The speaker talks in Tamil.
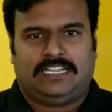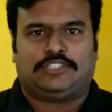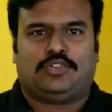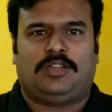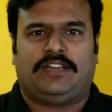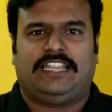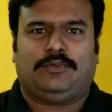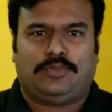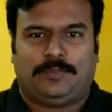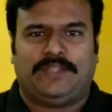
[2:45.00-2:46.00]
நான் சொன்ன மாதிரியே
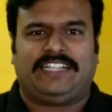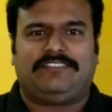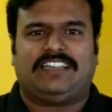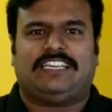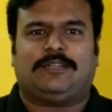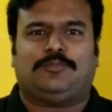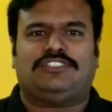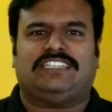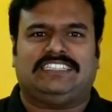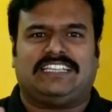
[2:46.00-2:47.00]
ஒரு பிடி வாத்தியார்
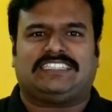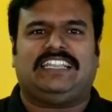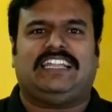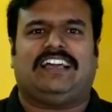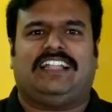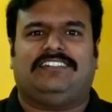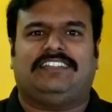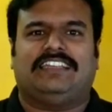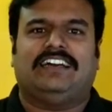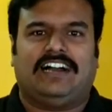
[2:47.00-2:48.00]
பொசிஷனுக்கு தான் சரியான ஆள்
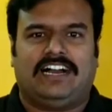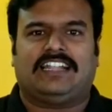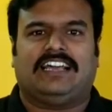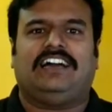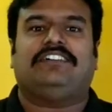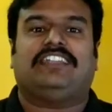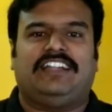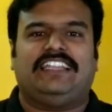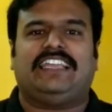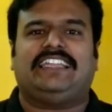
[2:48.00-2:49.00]
அவர் ஆனால் வேற
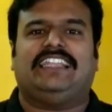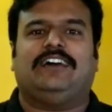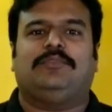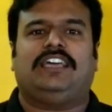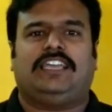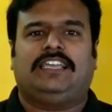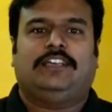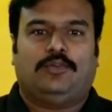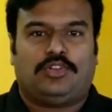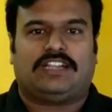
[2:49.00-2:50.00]
வழியே இல்லாமல்
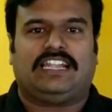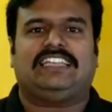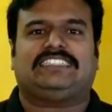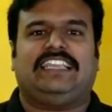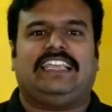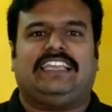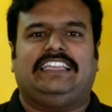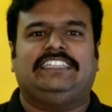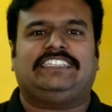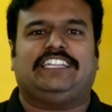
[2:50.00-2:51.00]
ஒரு கிளாஸையே
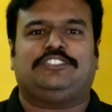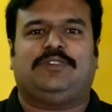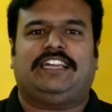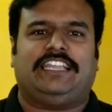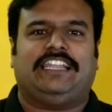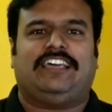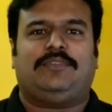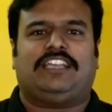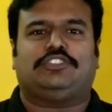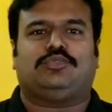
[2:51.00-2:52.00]
இன்சார்ஜ் மாதிரி
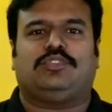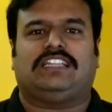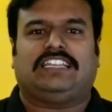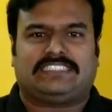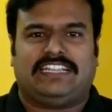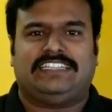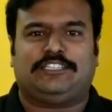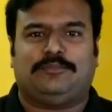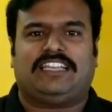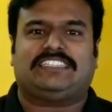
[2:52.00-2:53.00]
எல்லாமே கற்றுக் கொடுக்குற
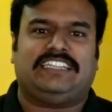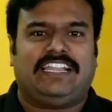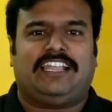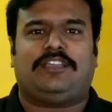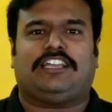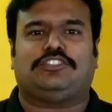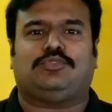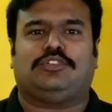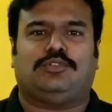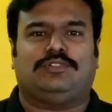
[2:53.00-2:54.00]
சயின்ஸ் மேக்ஸ் எல்லாமே
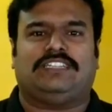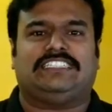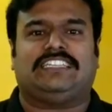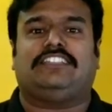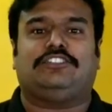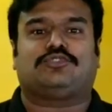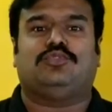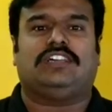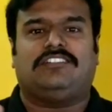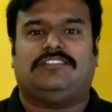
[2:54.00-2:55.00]
கற்றுக் கொடுக்குற ஒரு டீச்சராக இந்த
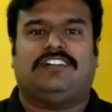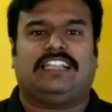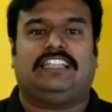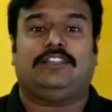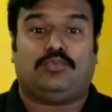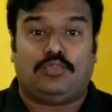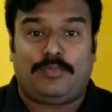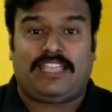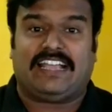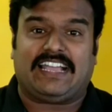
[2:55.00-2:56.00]
ஸ்கூலுக்கு அவர் வர்றாரு
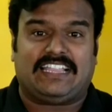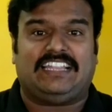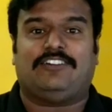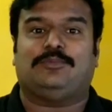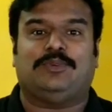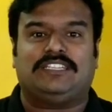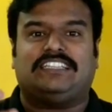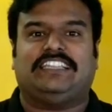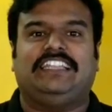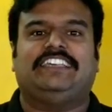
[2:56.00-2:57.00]
உண்மையாக அதெல்லாம் அவருக்கு
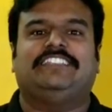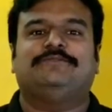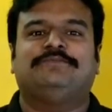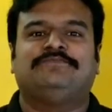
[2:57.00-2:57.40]
பெருசாக தெரியாது